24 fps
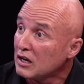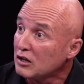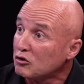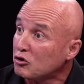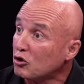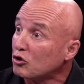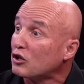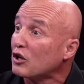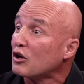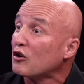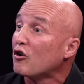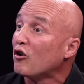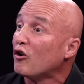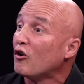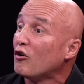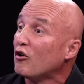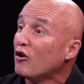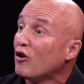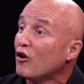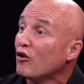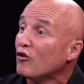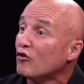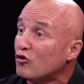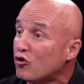Yo
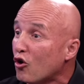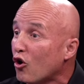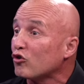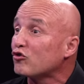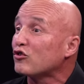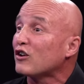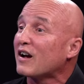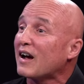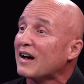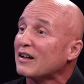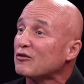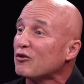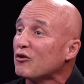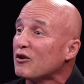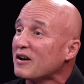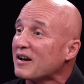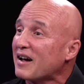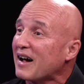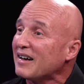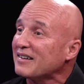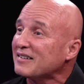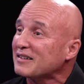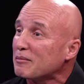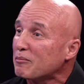tengo 12 gatos en
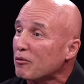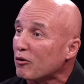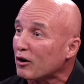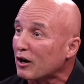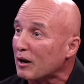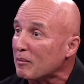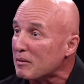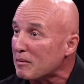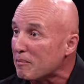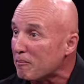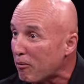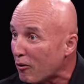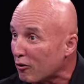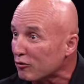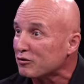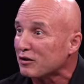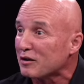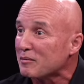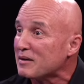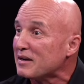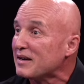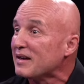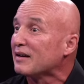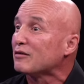casa porque mi esposa
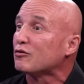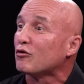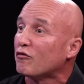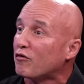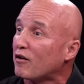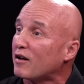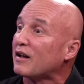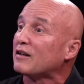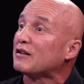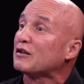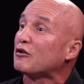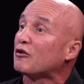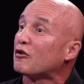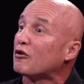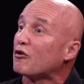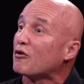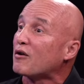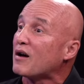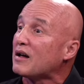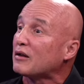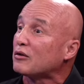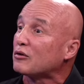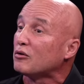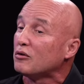y mi hija son fanáticos de los
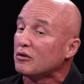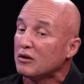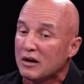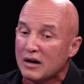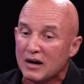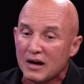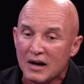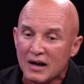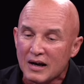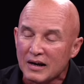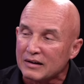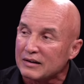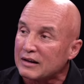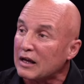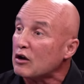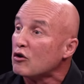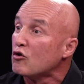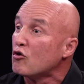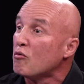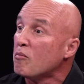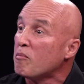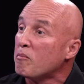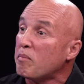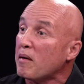gatos.
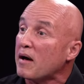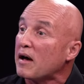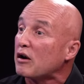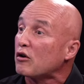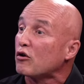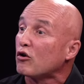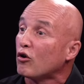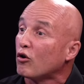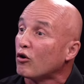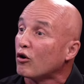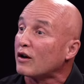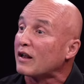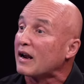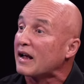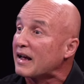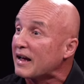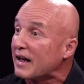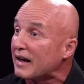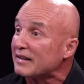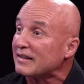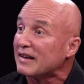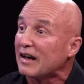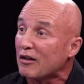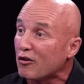Tengo un perro
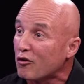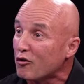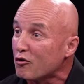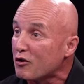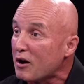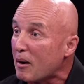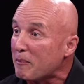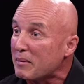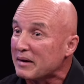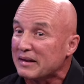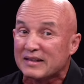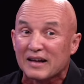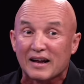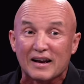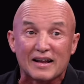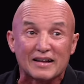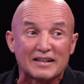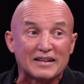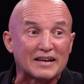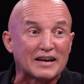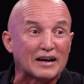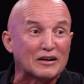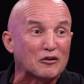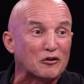rescatado de una pista
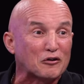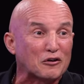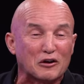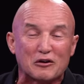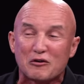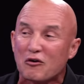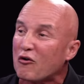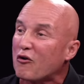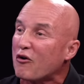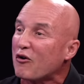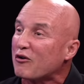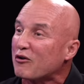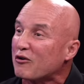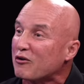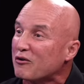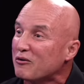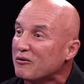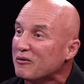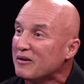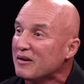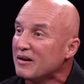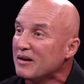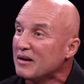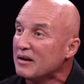atlética en donde yo corro,
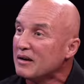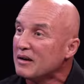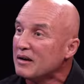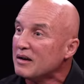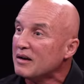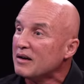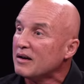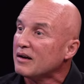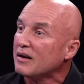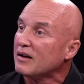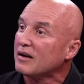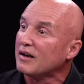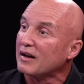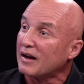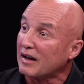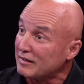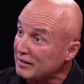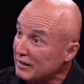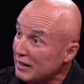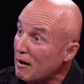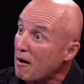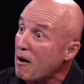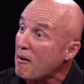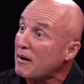eh, que
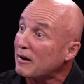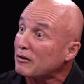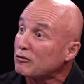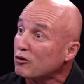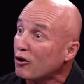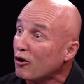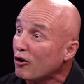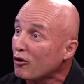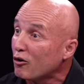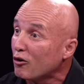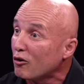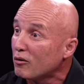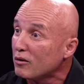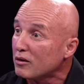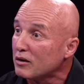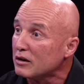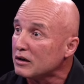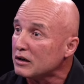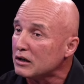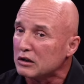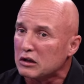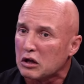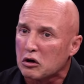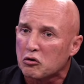se llama Bartolo.
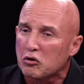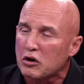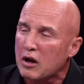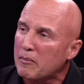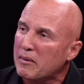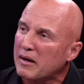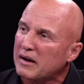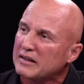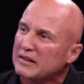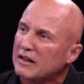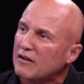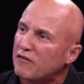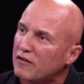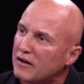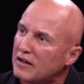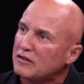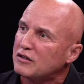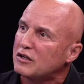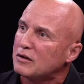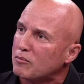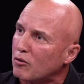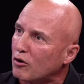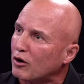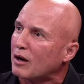Y tengo una perrita
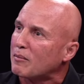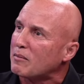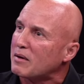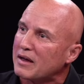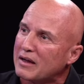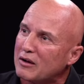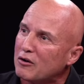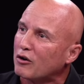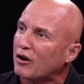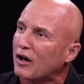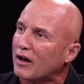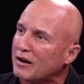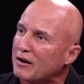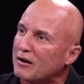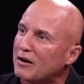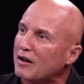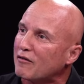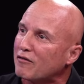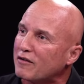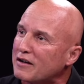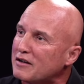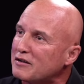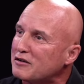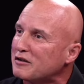Frenchy porque mis hijos querían
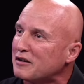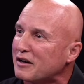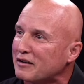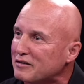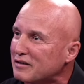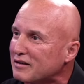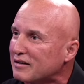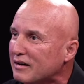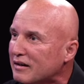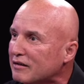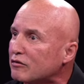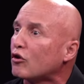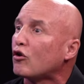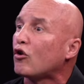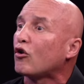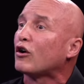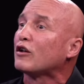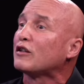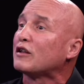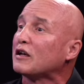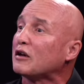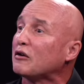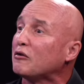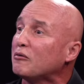una Frenchy, así que eso es lo que
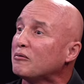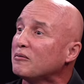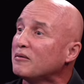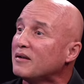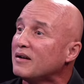tengo.